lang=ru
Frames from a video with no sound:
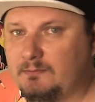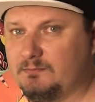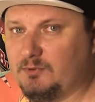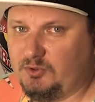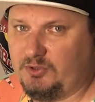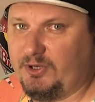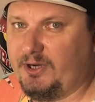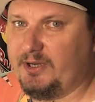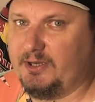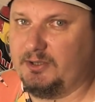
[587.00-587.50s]

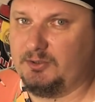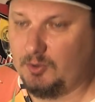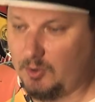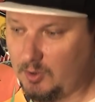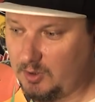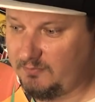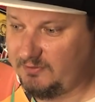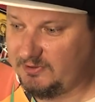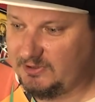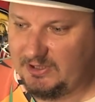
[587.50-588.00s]
внутри
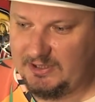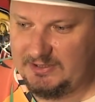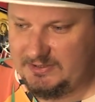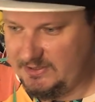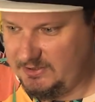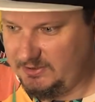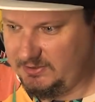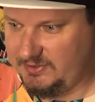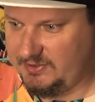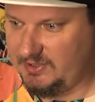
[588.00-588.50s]
которого
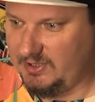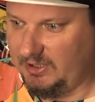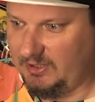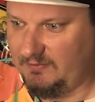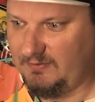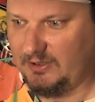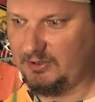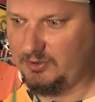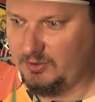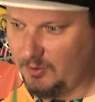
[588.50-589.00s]
находилась
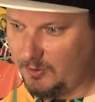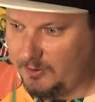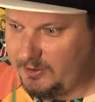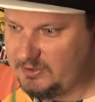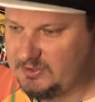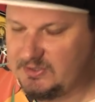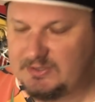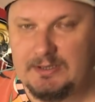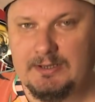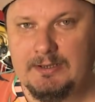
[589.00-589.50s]
голова
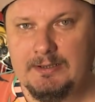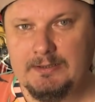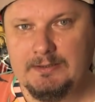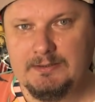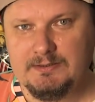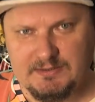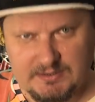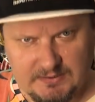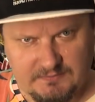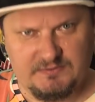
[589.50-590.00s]
Норриса
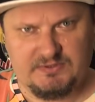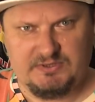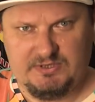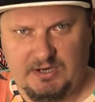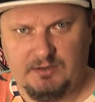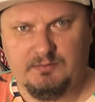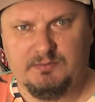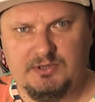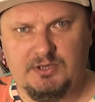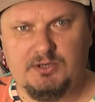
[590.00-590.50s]
со
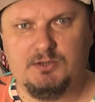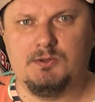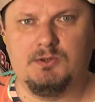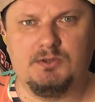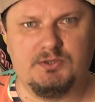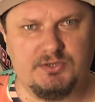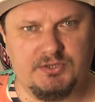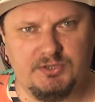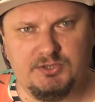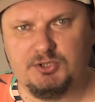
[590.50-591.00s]
всем
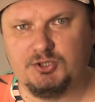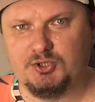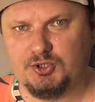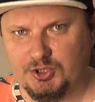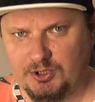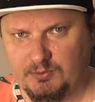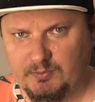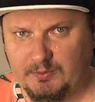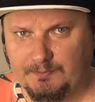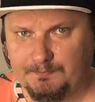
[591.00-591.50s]
ее
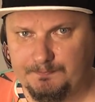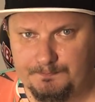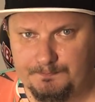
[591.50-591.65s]
содержимым.